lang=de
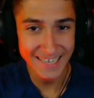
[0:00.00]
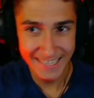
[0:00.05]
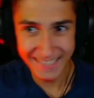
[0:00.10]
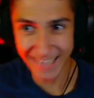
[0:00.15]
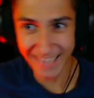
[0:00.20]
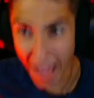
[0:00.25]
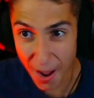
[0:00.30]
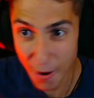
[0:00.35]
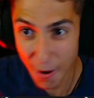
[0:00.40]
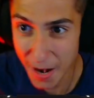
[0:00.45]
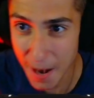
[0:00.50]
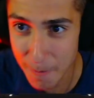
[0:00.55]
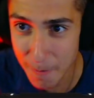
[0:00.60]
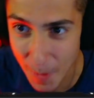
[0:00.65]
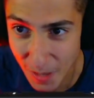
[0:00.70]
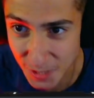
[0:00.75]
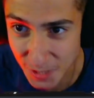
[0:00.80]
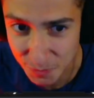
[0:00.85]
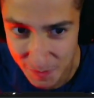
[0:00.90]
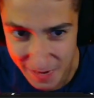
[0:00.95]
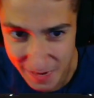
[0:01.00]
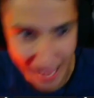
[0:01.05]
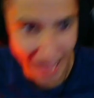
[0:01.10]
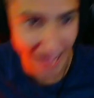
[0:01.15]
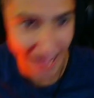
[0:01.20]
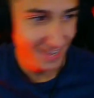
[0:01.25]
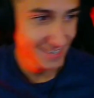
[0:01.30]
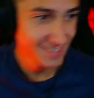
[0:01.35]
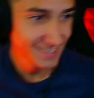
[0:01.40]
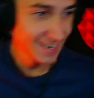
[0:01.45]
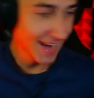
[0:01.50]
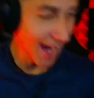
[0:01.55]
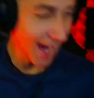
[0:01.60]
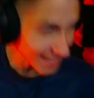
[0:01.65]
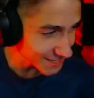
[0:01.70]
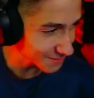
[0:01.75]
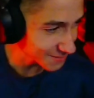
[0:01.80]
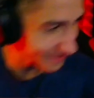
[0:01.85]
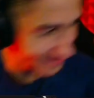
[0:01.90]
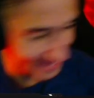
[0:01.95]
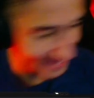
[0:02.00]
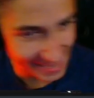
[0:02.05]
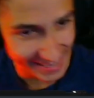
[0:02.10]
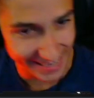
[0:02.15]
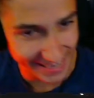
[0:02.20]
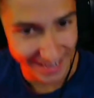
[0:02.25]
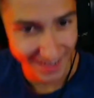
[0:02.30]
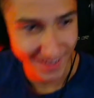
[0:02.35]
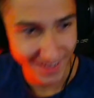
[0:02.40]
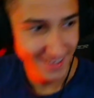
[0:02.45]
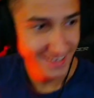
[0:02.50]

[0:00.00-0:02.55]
300 Plus-Spieler! Eins für Selker!